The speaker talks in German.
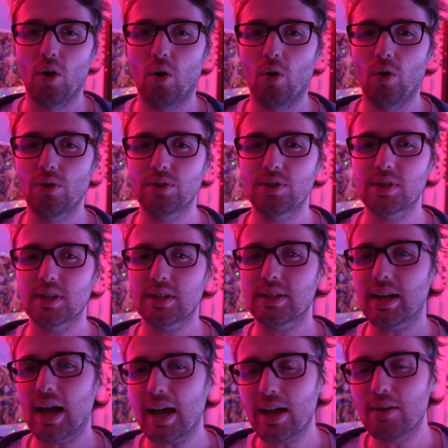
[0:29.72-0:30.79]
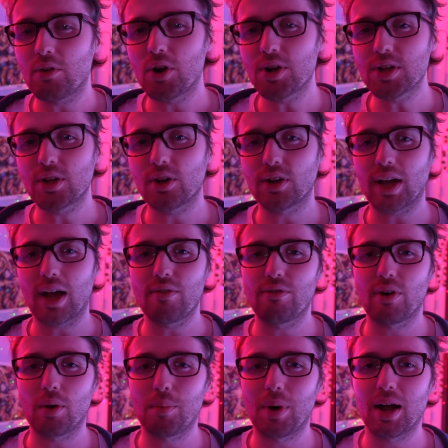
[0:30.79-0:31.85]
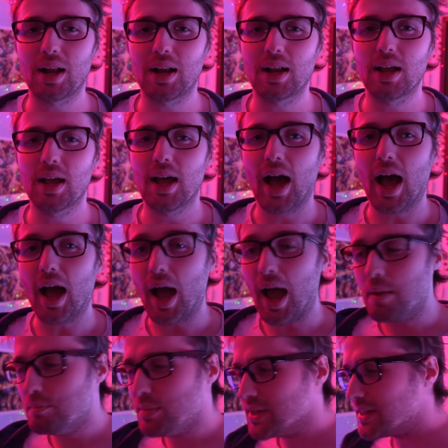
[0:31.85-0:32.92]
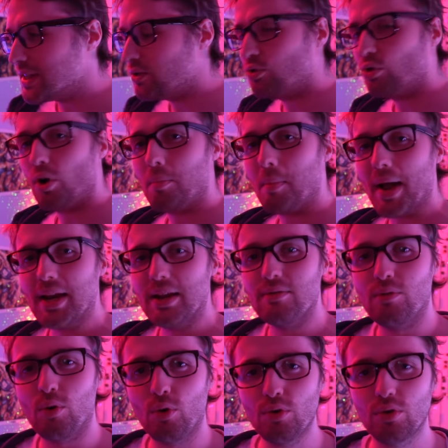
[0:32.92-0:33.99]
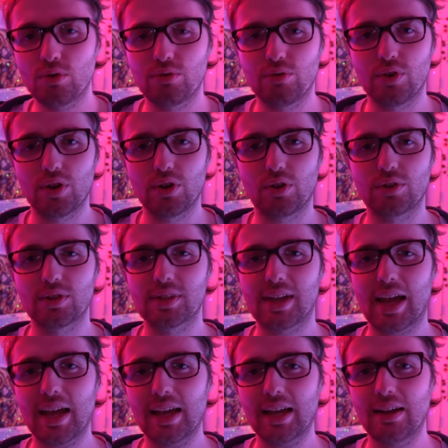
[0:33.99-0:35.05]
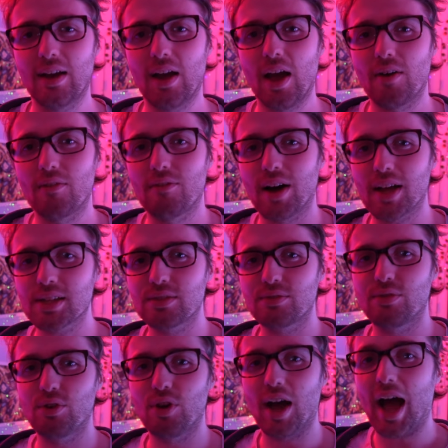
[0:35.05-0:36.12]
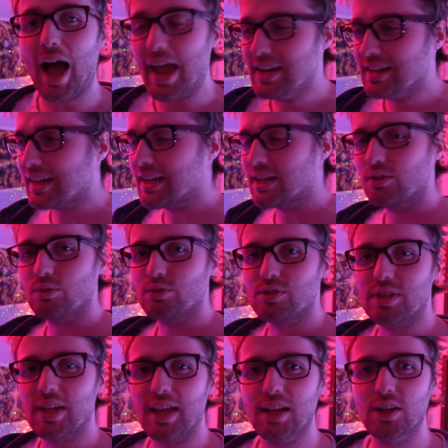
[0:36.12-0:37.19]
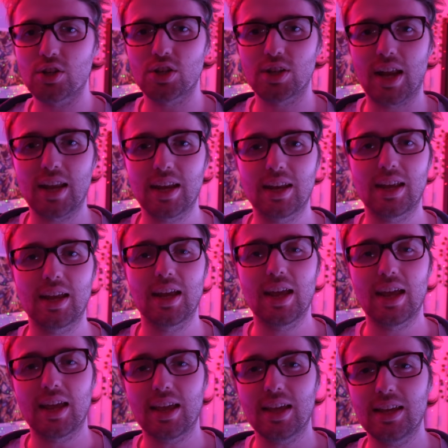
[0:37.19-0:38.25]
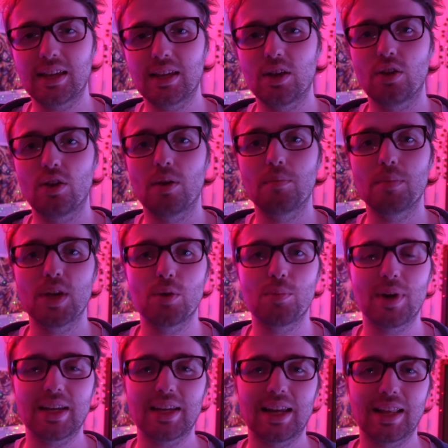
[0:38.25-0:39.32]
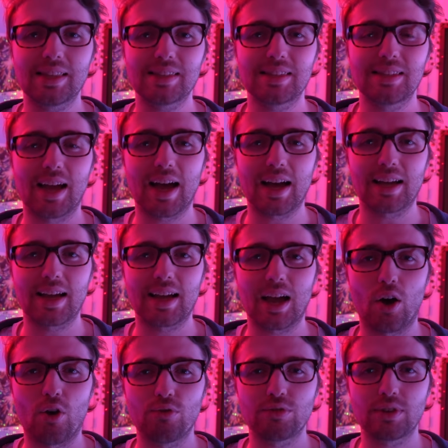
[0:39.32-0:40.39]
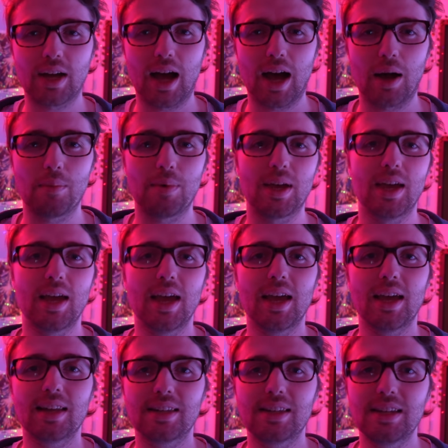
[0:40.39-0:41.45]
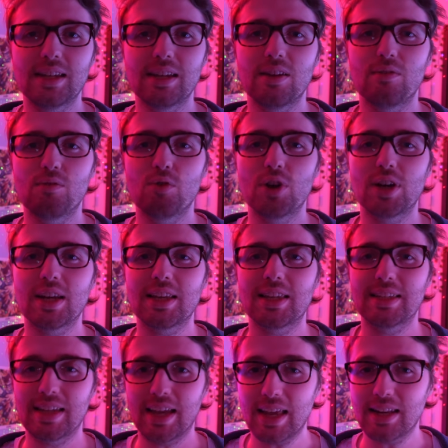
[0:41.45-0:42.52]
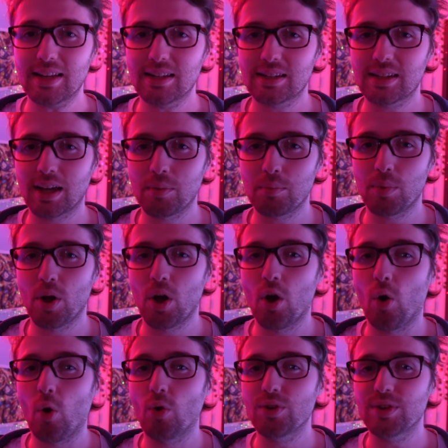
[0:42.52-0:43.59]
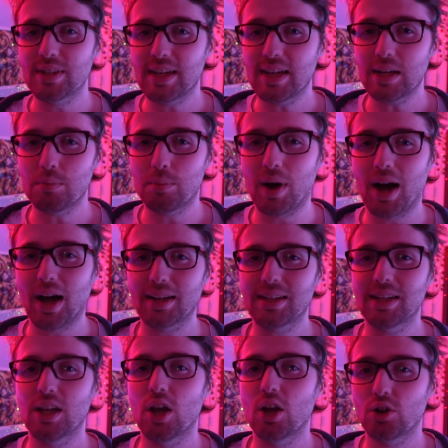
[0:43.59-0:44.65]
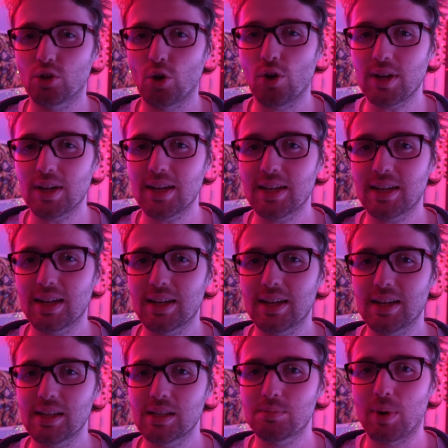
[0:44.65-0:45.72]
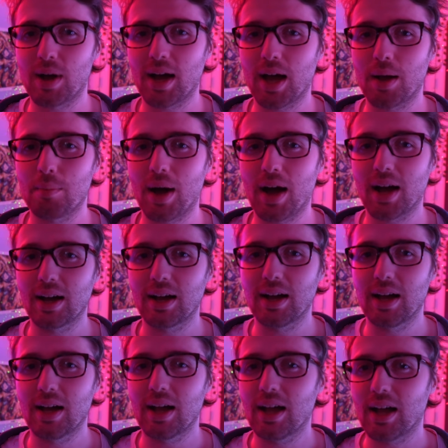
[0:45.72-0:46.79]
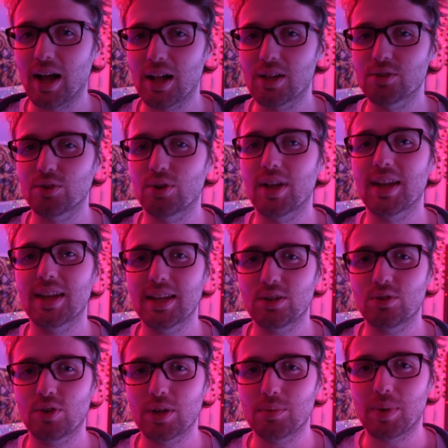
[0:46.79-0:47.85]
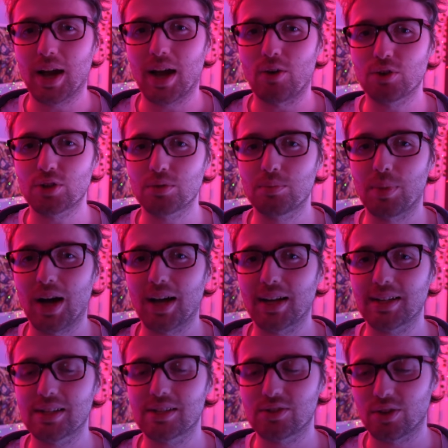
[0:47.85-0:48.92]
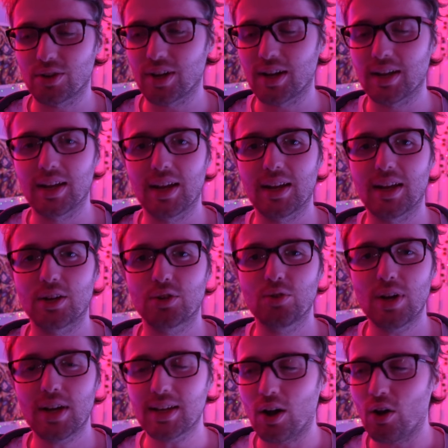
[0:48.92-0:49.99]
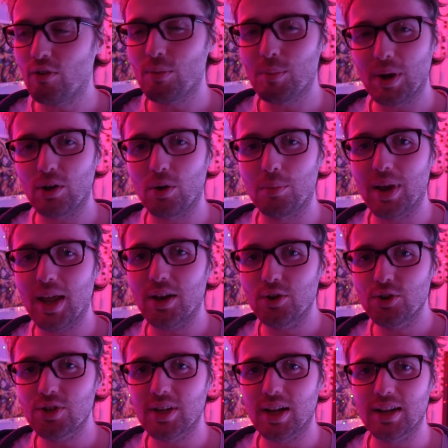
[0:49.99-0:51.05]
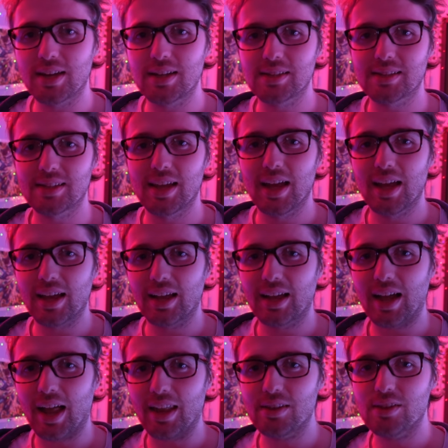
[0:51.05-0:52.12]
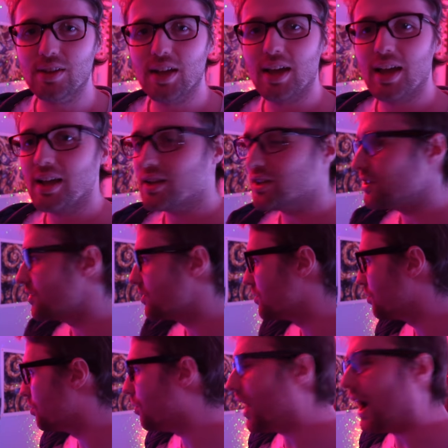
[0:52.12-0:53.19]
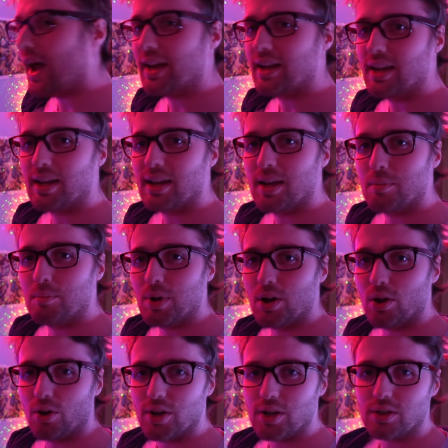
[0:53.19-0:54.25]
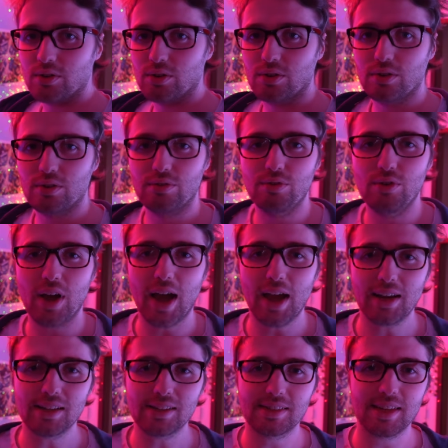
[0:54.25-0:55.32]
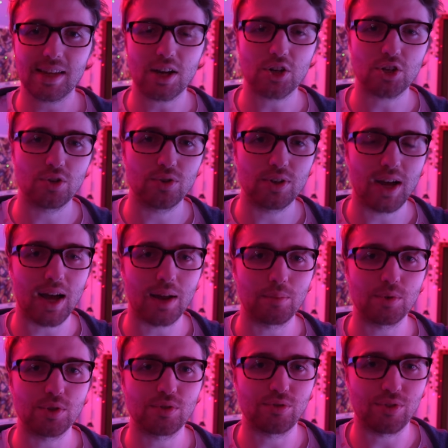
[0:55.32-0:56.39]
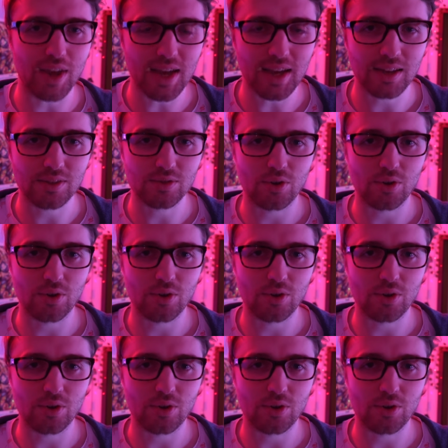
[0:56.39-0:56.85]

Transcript: Und daher wollte ich euch einfach mal ein bisschen durch meine Wohnung führen und zeigen, was für Einrichtungsgegenstände ich mir über die letzten Jahre gekauft habe, die wirklich jeden Trip und jede Party deutlich genießbarer machen. Also nicht nur die berauschten Partys, sondern natürlich auch wenn man komplett nüchtern ist, kann so eine Beleuchtung für eine sehr schöne Atmosphäre